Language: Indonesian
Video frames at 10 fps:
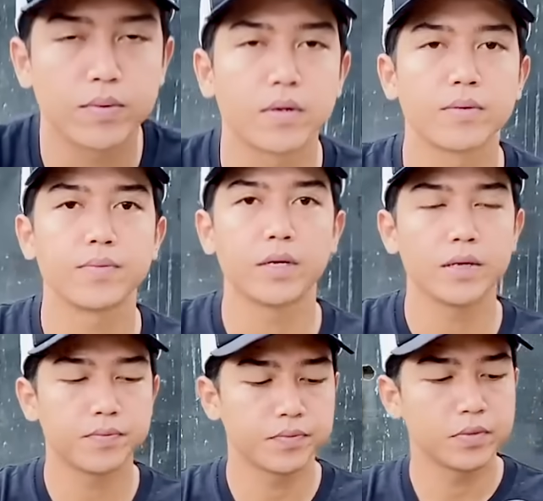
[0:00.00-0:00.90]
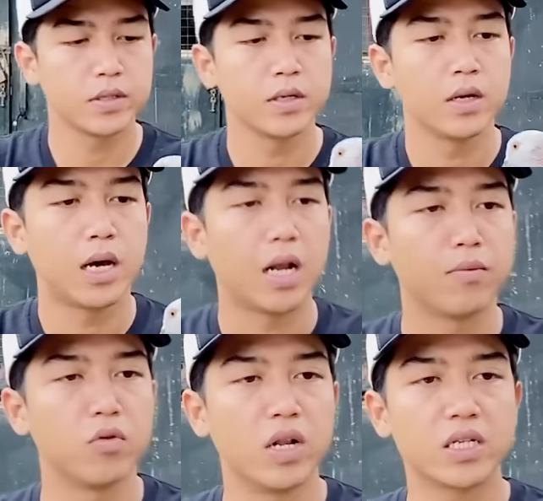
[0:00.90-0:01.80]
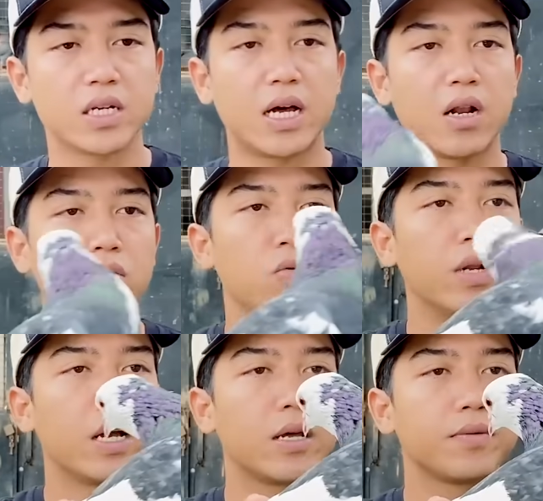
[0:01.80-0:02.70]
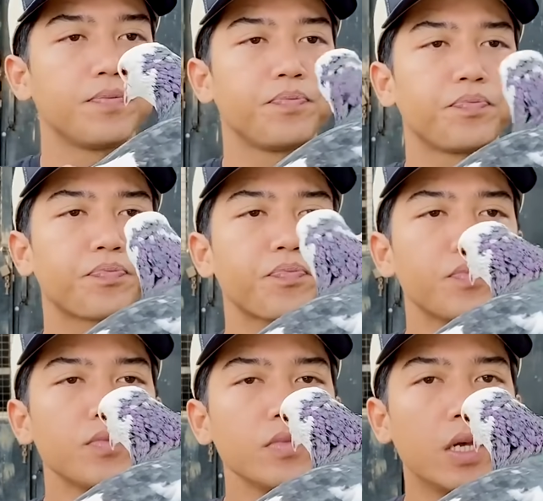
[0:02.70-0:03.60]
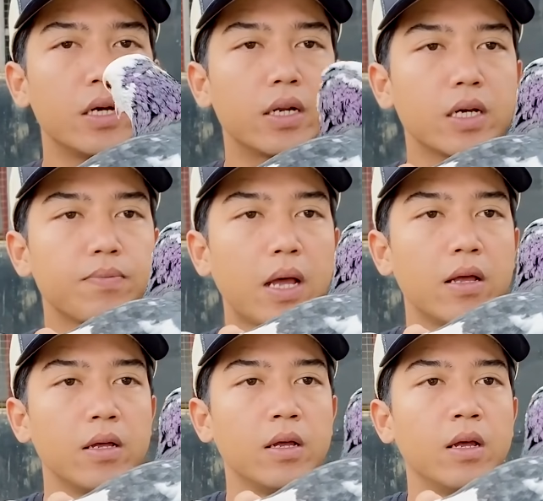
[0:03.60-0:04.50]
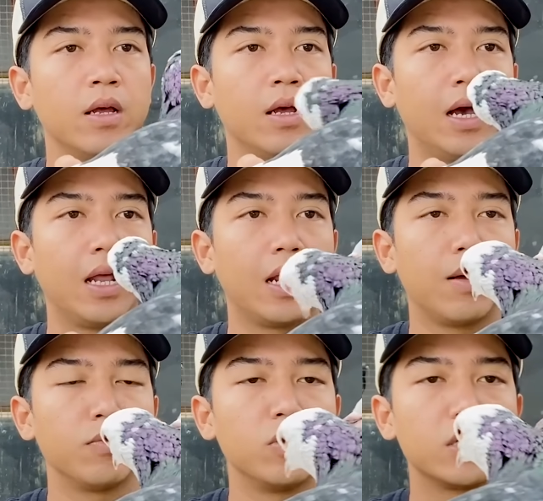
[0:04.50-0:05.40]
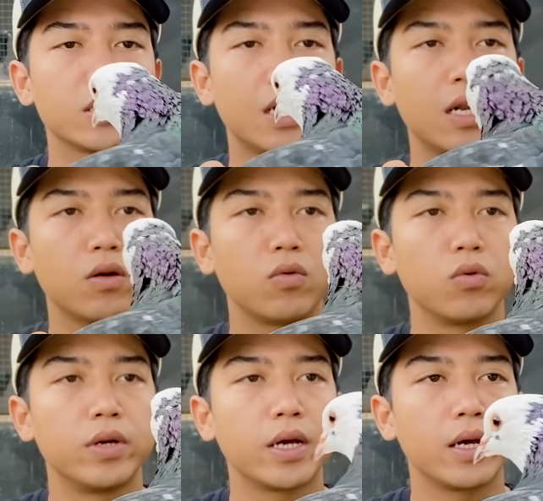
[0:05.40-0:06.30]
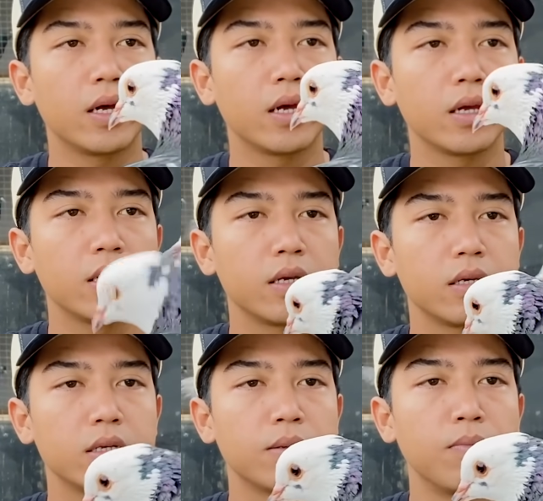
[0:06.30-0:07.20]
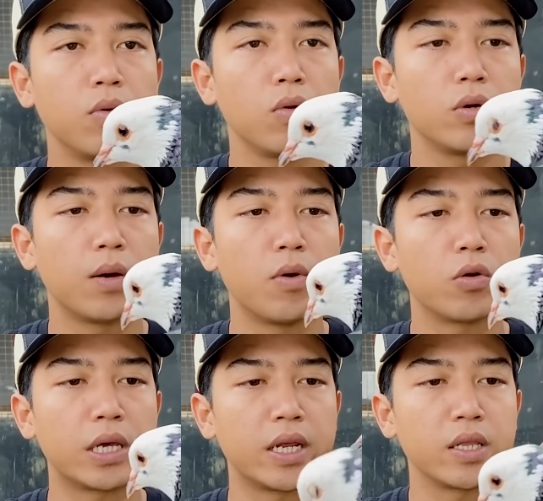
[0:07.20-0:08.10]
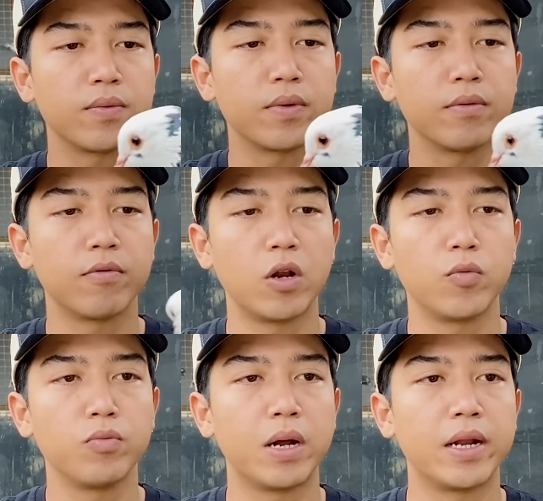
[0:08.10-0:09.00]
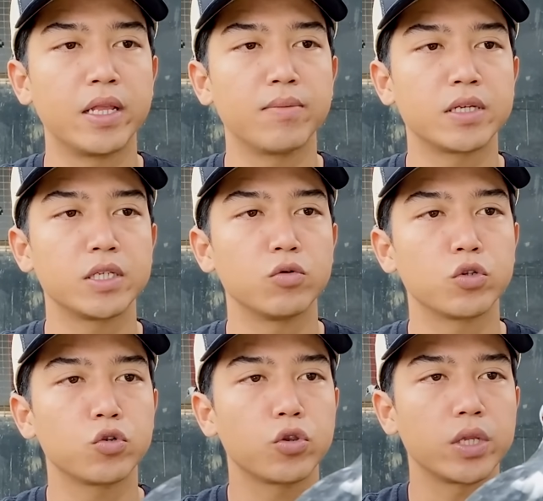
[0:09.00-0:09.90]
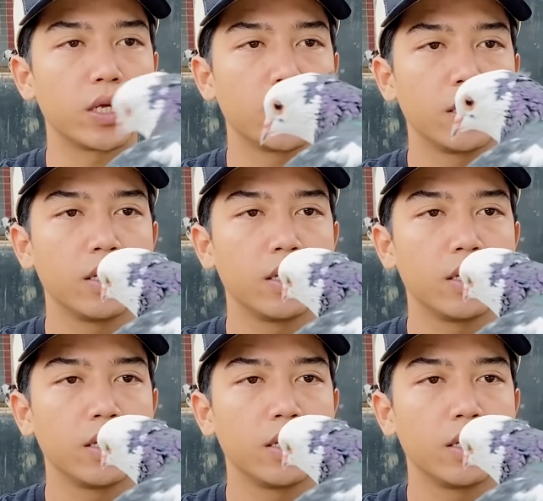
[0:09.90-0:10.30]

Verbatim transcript: teman-teman ya alhamdulillah sekarang udah uh, eh, deket pak alhamdulillah sekarang udah sembuh udah mau giring temen, walaupun badannya masih nyusup nih